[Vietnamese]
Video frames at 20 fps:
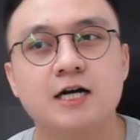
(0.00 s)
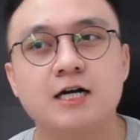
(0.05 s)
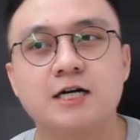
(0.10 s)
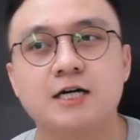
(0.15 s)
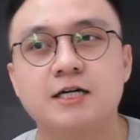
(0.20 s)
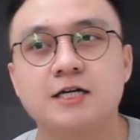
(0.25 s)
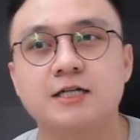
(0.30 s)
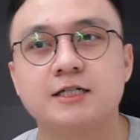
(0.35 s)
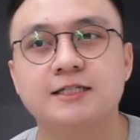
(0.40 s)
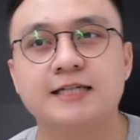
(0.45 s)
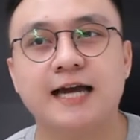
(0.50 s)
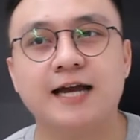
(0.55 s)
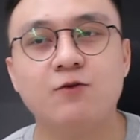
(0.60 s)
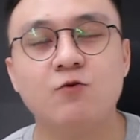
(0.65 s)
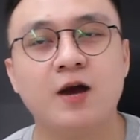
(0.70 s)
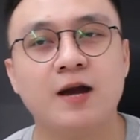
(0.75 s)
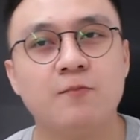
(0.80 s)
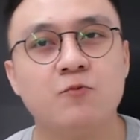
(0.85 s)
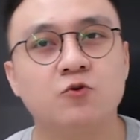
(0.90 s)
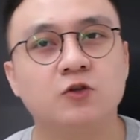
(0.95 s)
uh, trải
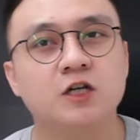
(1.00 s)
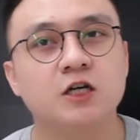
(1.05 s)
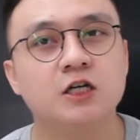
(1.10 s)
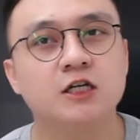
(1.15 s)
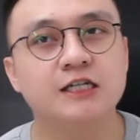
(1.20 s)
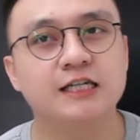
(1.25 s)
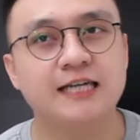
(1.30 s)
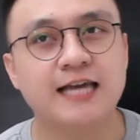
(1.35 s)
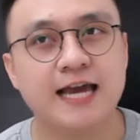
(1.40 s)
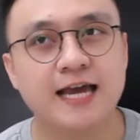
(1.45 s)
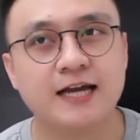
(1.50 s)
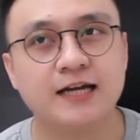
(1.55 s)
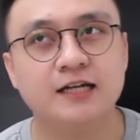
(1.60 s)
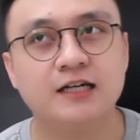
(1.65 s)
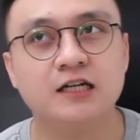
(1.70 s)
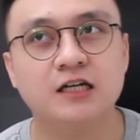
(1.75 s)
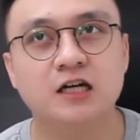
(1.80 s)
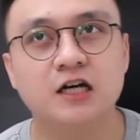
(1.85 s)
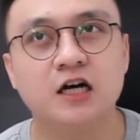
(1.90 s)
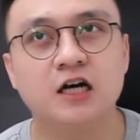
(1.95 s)
qua một thời
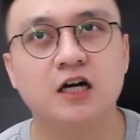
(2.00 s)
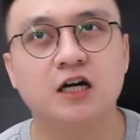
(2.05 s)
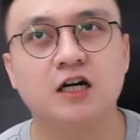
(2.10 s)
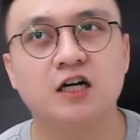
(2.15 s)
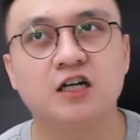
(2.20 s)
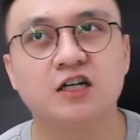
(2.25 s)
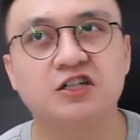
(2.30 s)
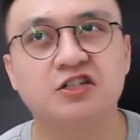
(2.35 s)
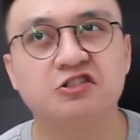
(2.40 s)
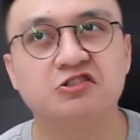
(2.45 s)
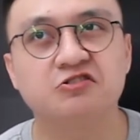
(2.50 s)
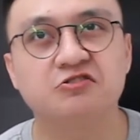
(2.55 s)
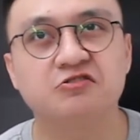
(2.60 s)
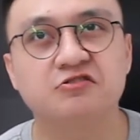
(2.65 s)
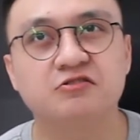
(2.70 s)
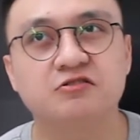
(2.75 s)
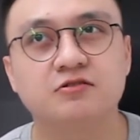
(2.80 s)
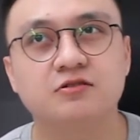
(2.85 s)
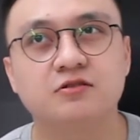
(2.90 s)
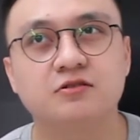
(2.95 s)
gian
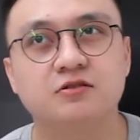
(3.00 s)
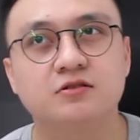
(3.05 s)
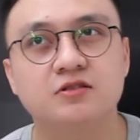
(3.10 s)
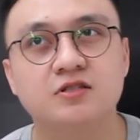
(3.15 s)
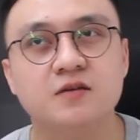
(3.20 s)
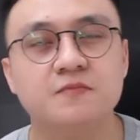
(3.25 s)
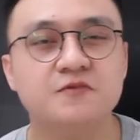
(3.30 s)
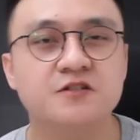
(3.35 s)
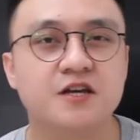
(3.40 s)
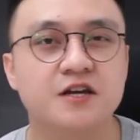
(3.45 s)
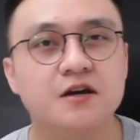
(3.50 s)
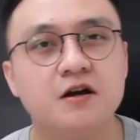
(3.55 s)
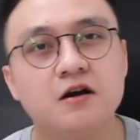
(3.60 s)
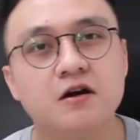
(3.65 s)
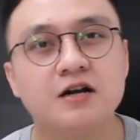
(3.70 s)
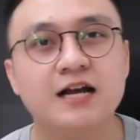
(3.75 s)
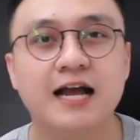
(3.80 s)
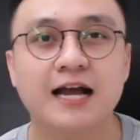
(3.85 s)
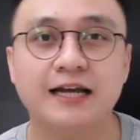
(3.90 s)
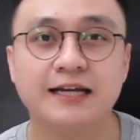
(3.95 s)
uh, sắp xỉ
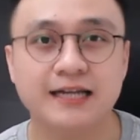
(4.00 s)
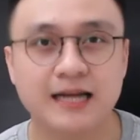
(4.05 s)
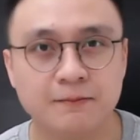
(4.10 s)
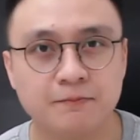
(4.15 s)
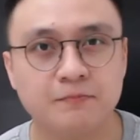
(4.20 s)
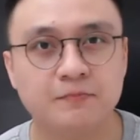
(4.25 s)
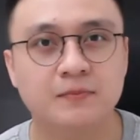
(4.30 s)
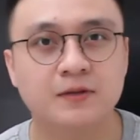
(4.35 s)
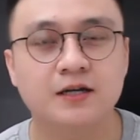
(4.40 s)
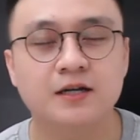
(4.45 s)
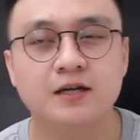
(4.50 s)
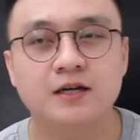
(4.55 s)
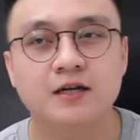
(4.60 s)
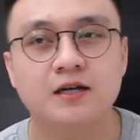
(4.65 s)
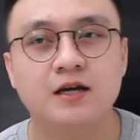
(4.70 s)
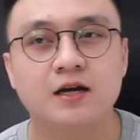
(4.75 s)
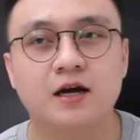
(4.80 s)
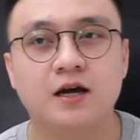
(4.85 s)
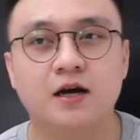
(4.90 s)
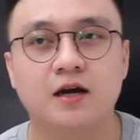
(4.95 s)
hơn 2 năm
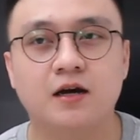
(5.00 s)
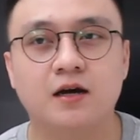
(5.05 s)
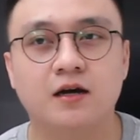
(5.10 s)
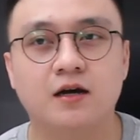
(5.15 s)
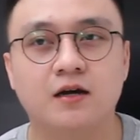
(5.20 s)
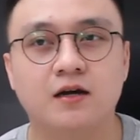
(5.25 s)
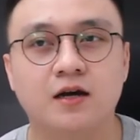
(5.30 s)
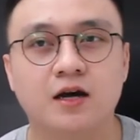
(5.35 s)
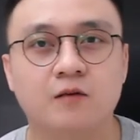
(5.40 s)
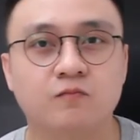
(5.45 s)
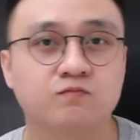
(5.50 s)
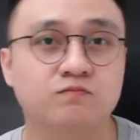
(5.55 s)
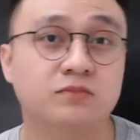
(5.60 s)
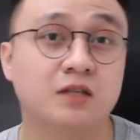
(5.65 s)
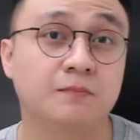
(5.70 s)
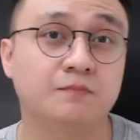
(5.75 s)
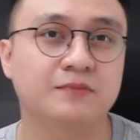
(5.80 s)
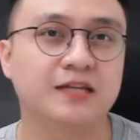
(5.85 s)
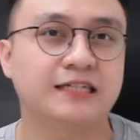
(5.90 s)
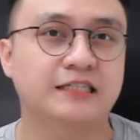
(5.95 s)
uh, học
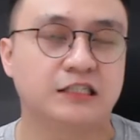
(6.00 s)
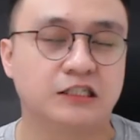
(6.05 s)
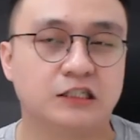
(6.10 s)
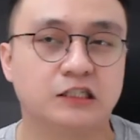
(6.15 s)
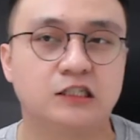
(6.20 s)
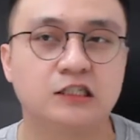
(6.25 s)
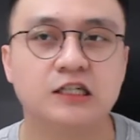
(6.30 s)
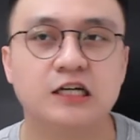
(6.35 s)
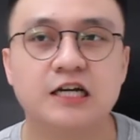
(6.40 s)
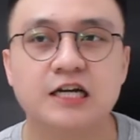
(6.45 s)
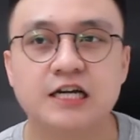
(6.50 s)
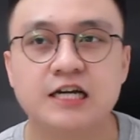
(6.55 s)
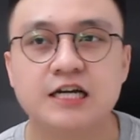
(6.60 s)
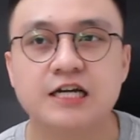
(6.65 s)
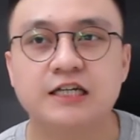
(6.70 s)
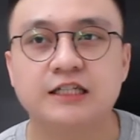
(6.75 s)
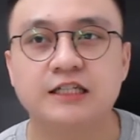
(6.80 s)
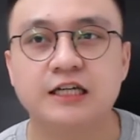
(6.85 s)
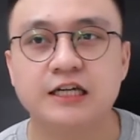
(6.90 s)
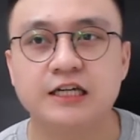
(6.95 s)
tập tại trường
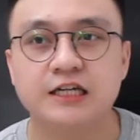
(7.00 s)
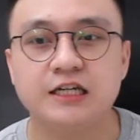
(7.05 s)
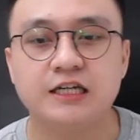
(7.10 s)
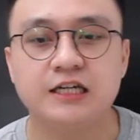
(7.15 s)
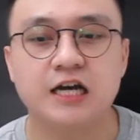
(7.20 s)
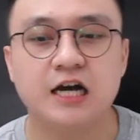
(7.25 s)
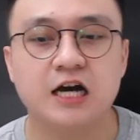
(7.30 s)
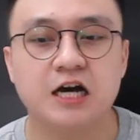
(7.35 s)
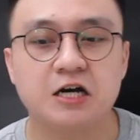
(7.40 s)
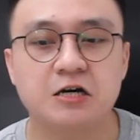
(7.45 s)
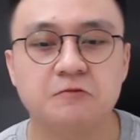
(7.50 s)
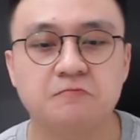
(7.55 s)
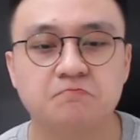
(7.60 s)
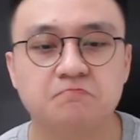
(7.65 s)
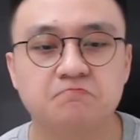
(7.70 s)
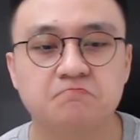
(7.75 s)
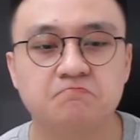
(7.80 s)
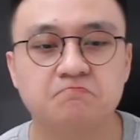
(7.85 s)
thì uh,